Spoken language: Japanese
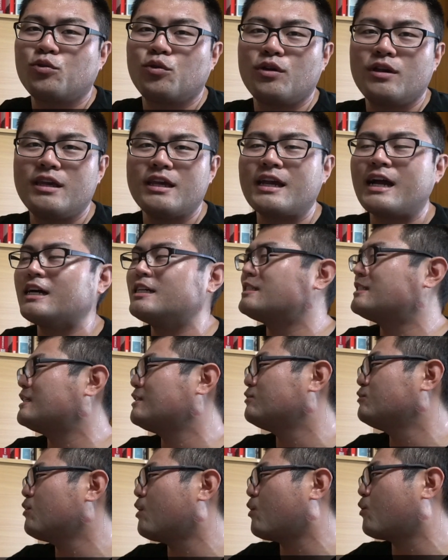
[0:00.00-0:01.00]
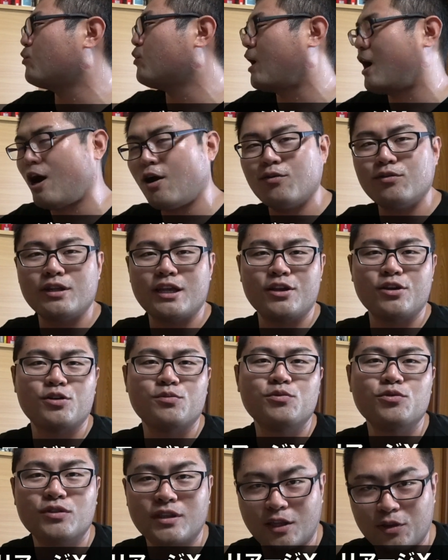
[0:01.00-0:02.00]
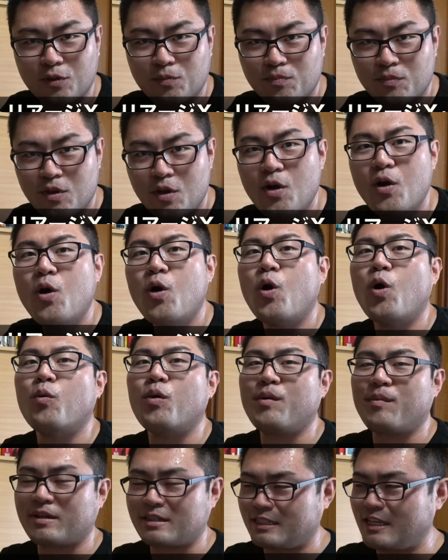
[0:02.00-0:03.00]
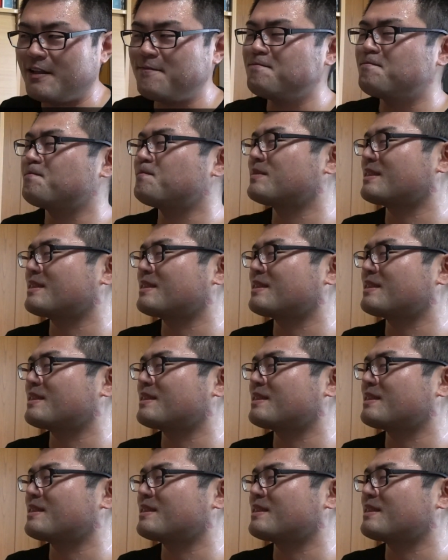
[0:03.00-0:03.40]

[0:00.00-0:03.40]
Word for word: と活かしているのはこのハウリングムーンだと思いますね。